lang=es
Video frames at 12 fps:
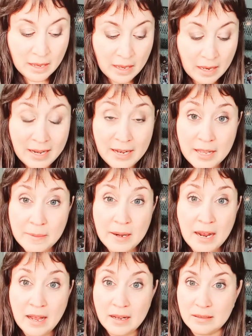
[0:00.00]

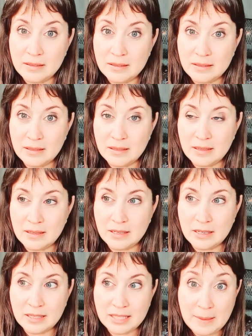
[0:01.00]
Libra,
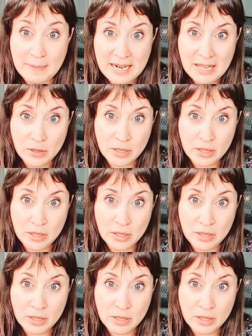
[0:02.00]
separado,